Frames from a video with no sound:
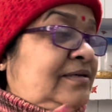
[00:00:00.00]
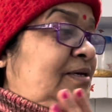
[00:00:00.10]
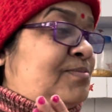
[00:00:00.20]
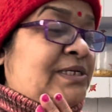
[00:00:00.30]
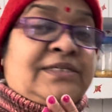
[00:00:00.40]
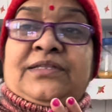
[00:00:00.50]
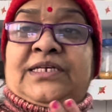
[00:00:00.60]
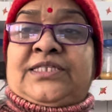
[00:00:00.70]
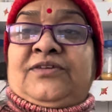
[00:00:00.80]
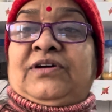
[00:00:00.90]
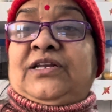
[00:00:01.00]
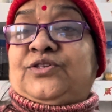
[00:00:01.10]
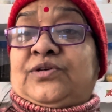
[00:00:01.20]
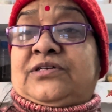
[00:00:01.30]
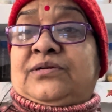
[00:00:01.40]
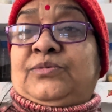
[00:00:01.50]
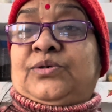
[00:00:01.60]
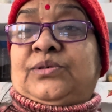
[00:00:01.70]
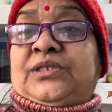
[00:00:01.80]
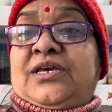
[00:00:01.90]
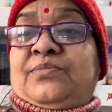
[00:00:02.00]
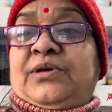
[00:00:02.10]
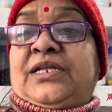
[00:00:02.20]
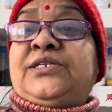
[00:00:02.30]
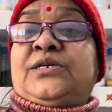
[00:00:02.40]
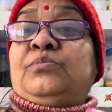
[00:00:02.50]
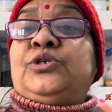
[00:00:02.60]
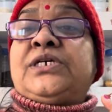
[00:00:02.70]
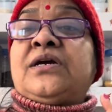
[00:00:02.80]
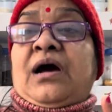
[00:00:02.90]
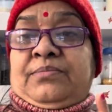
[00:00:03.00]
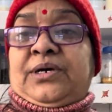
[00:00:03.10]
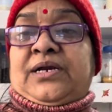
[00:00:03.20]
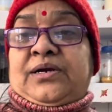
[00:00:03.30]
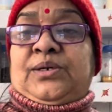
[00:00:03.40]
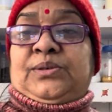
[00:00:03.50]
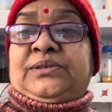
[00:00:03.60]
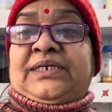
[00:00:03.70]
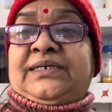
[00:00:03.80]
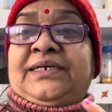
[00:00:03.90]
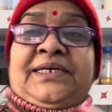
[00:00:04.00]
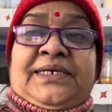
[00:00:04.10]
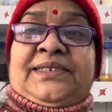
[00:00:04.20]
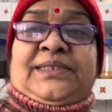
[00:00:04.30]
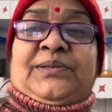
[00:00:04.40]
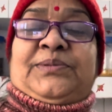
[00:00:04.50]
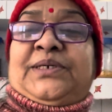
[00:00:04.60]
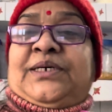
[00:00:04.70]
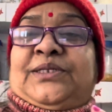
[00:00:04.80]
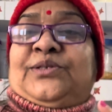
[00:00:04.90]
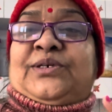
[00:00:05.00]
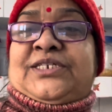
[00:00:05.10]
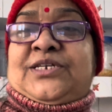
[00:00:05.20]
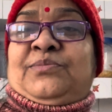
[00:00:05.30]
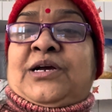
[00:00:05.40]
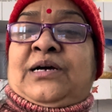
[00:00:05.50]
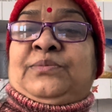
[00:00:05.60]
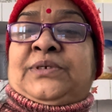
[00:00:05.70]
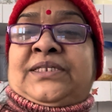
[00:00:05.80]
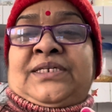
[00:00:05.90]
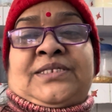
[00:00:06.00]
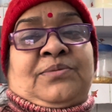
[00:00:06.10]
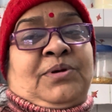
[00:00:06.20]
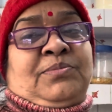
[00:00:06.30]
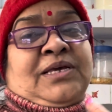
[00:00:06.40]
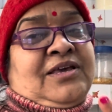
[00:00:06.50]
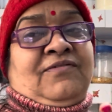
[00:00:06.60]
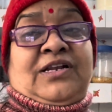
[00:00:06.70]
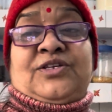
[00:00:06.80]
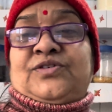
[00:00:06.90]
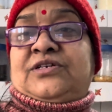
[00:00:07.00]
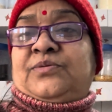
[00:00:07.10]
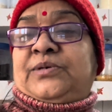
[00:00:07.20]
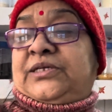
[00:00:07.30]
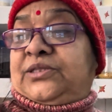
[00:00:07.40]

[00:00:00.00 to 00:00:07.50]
की बचत इसी वाले स्वेटर में होती है मेरी जब मुझे काम करना होता है तब तो किचन में काम करते समय मैं ये वाला सेटअप पहन